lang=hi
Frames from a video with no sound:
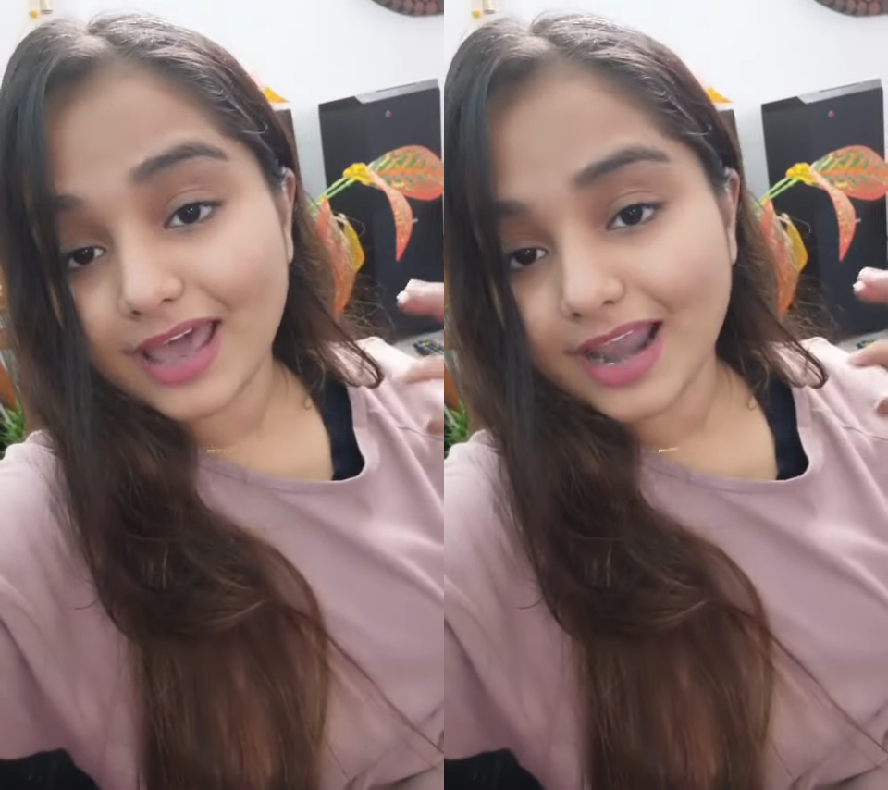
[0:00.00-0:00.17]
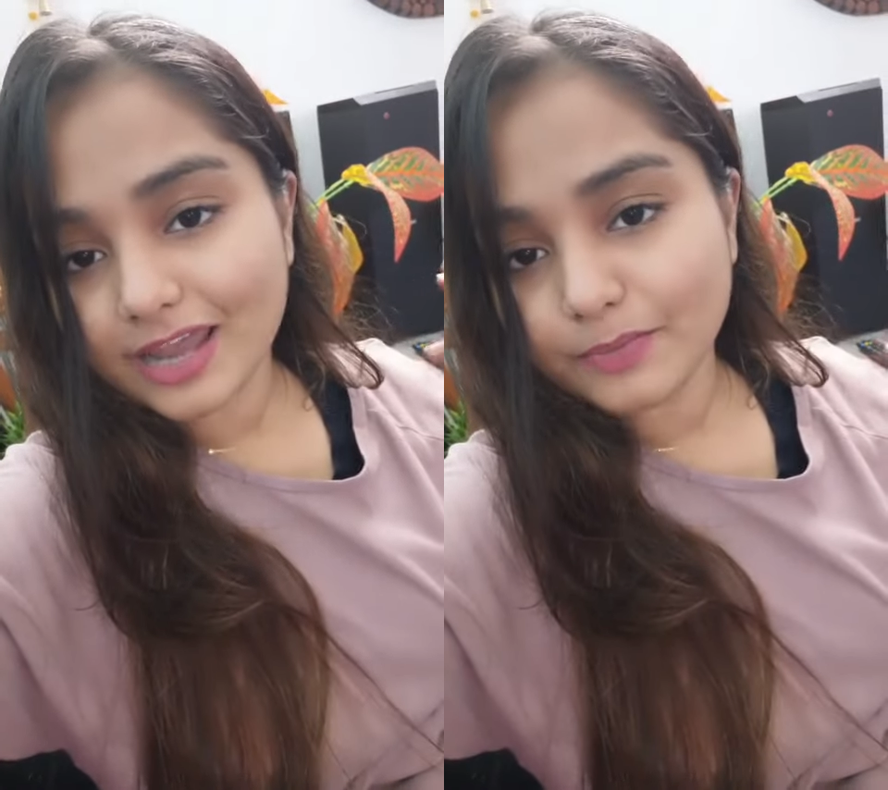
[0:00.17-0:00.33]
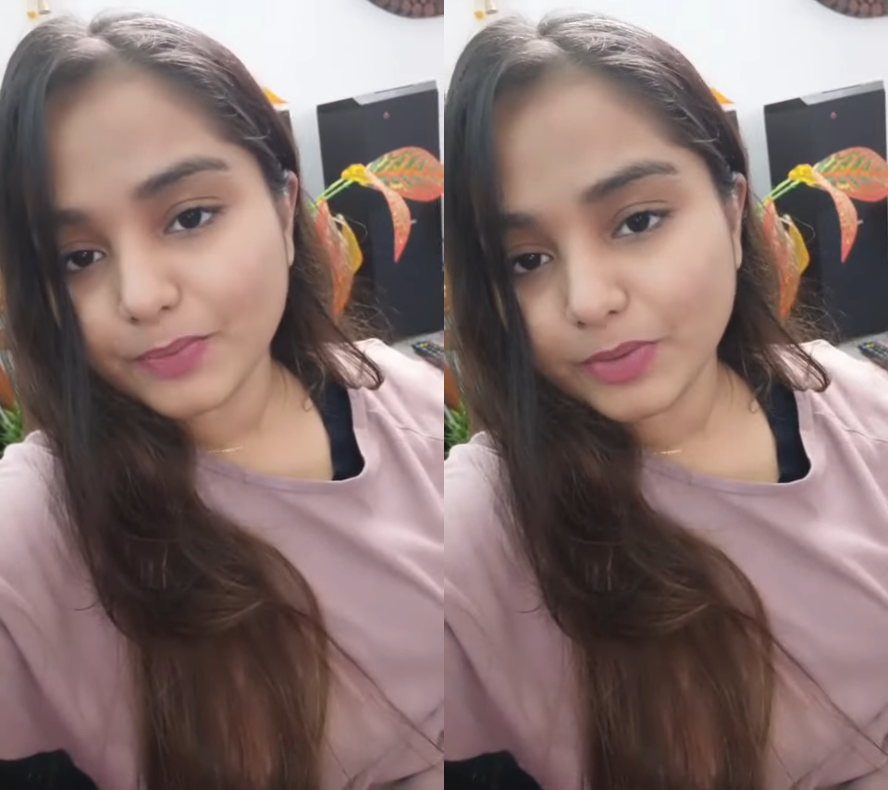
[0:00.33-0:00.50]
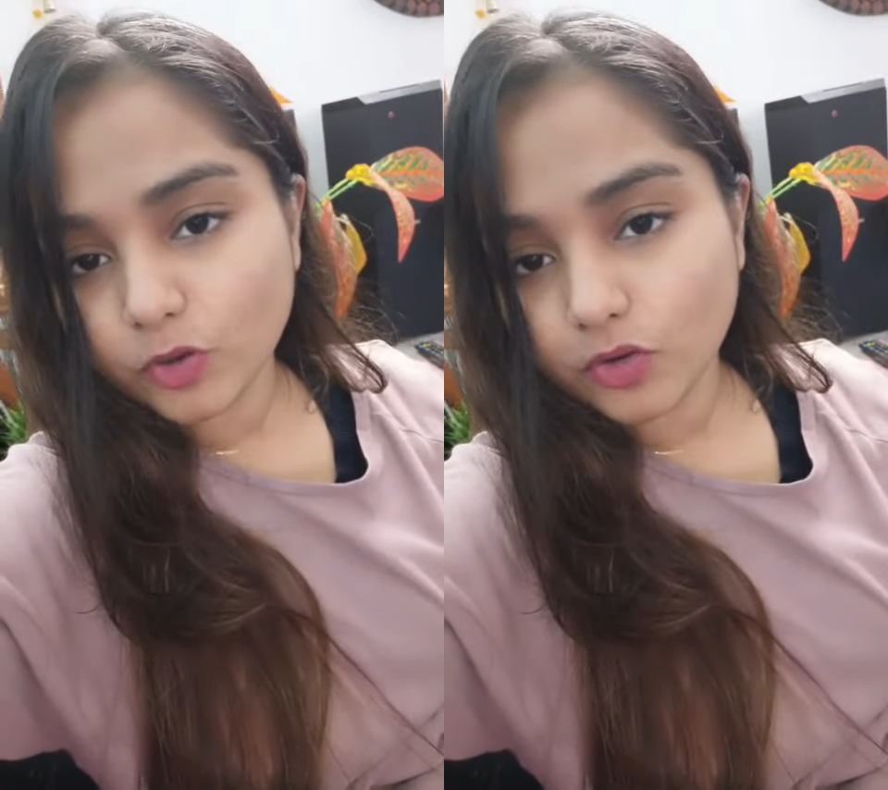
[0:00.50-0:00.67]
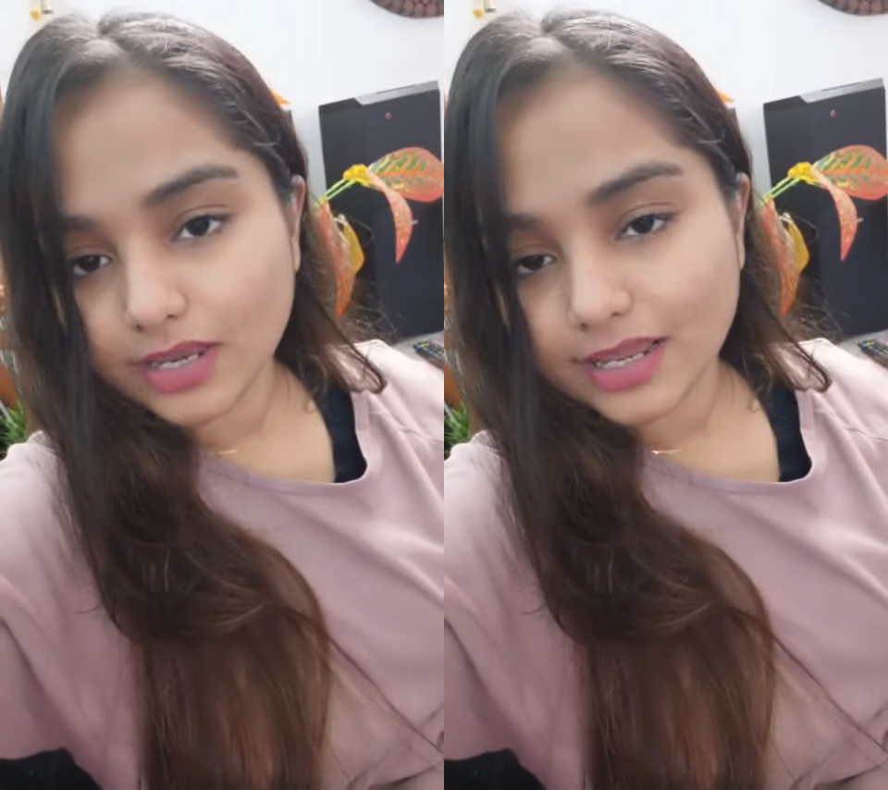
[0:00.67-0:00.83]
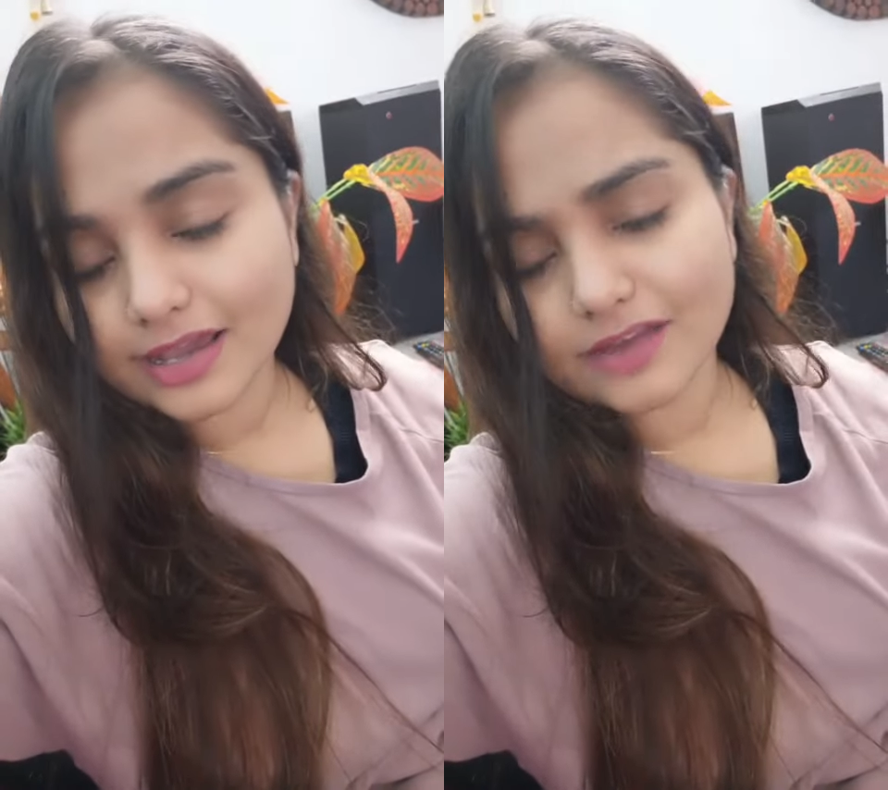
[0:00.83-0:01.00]
आर आर
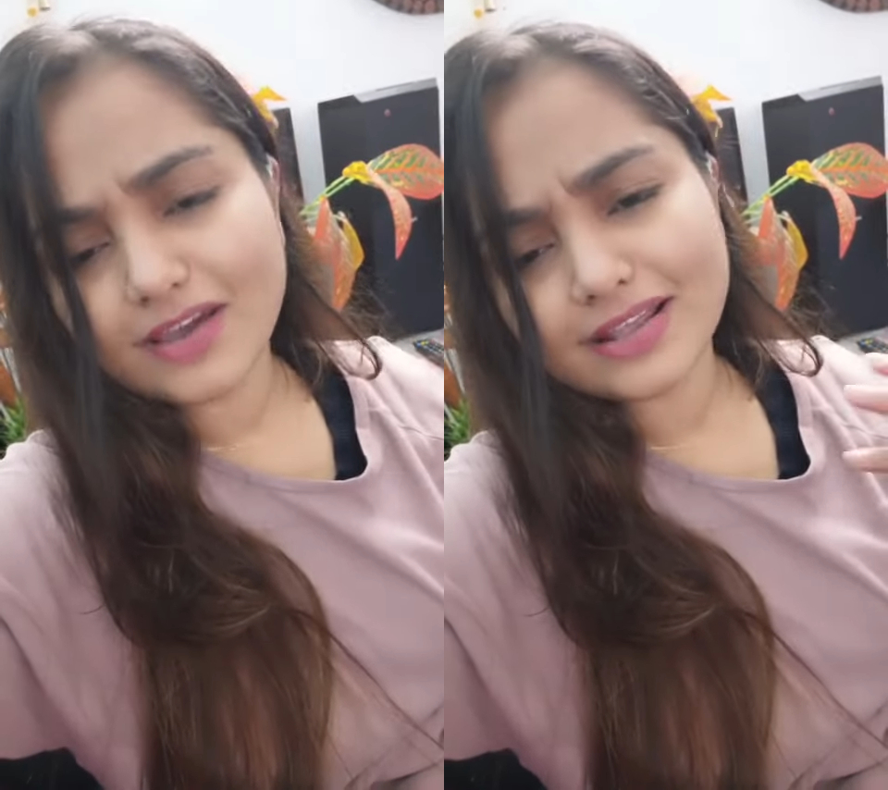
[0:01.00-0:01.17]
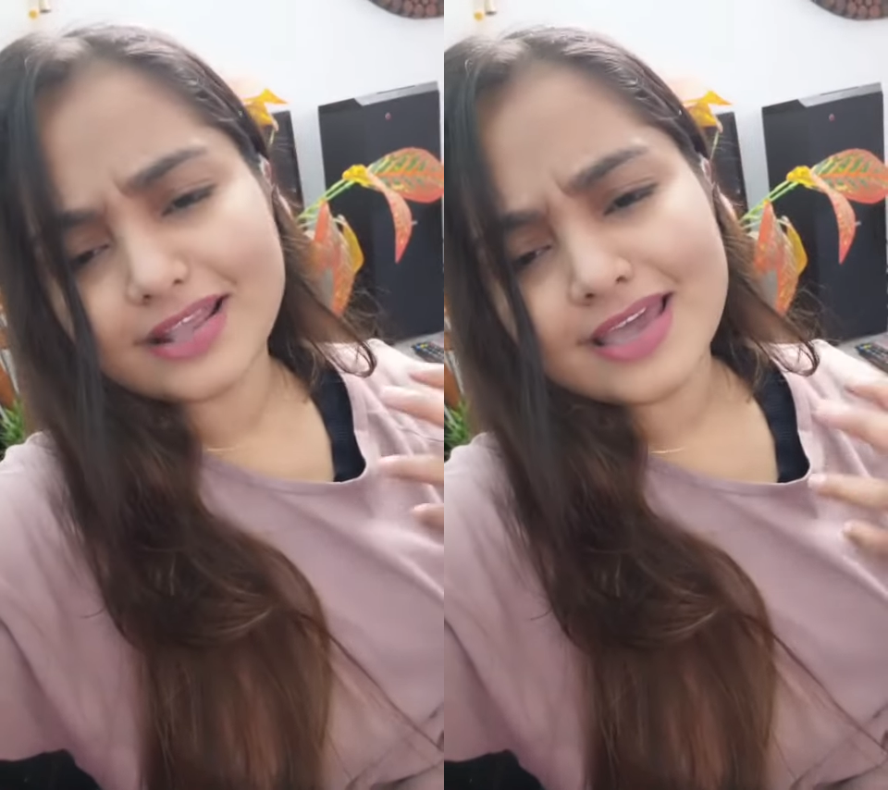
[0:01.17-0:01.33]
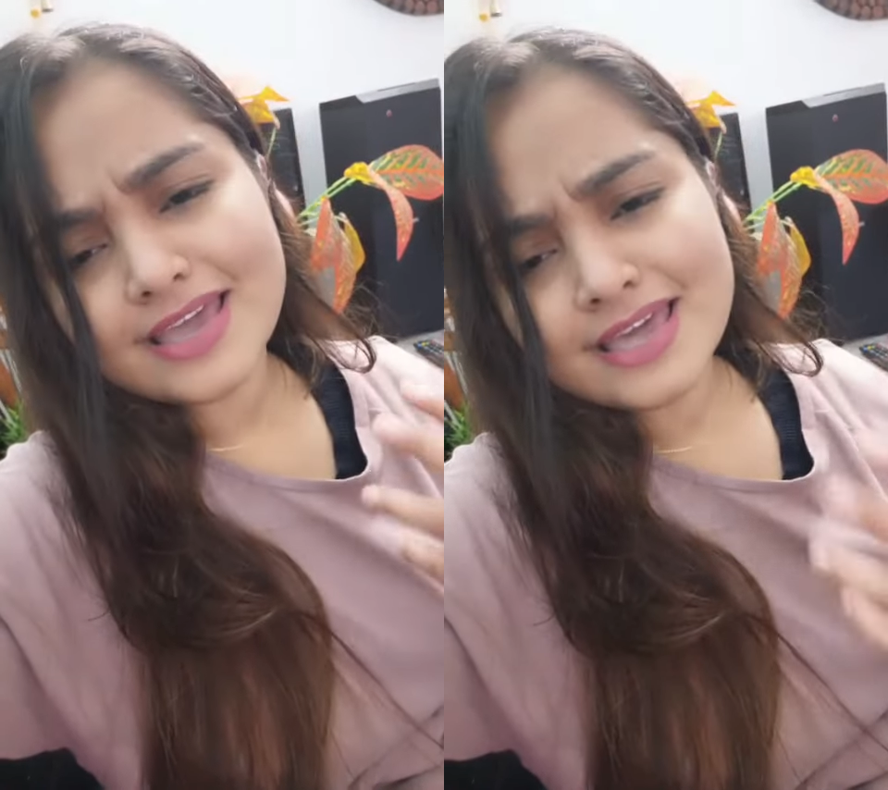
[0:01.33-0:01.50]
के लिए करवाया था